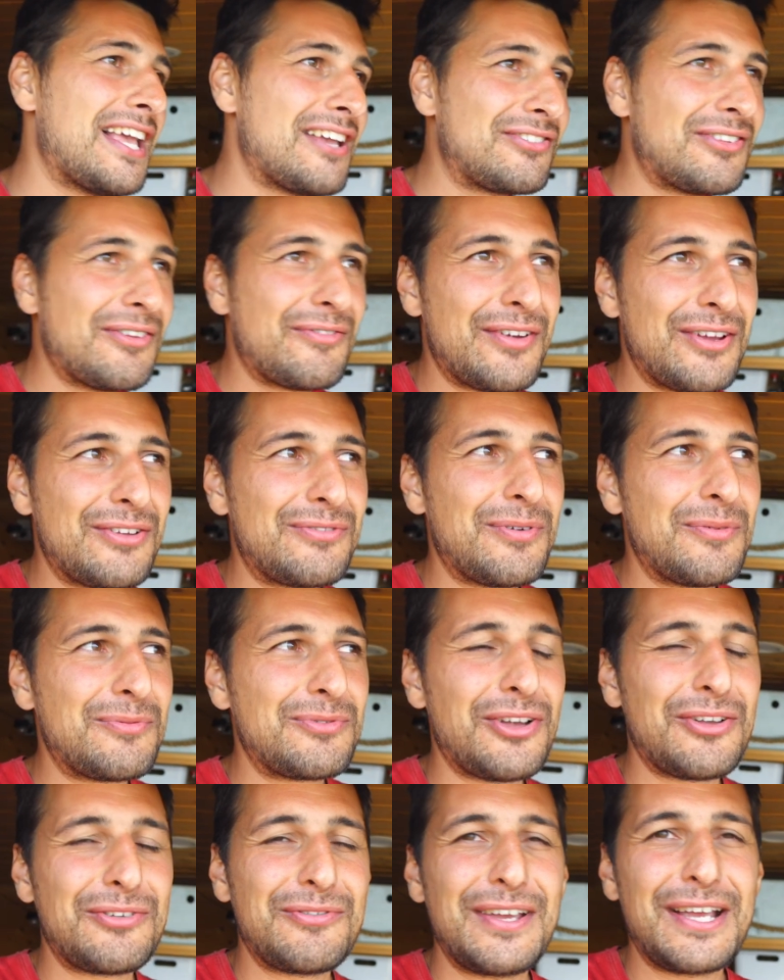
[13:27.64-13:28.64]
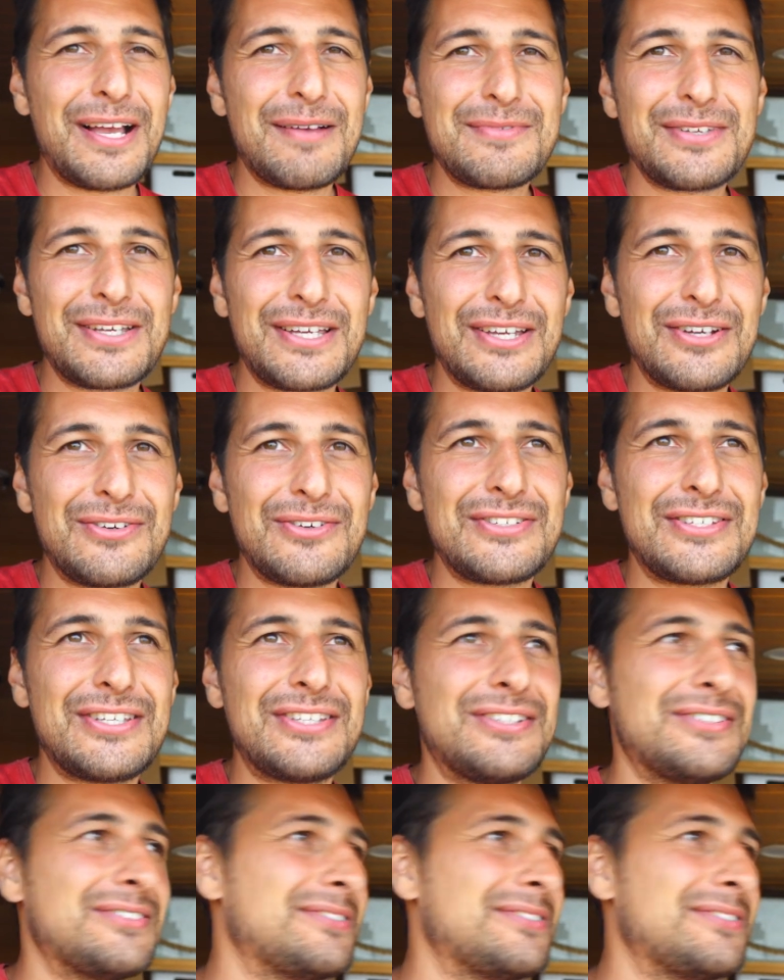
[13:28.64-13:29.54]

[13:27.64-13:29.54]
Desta vez fomos nós ficámos aqui com o sítio.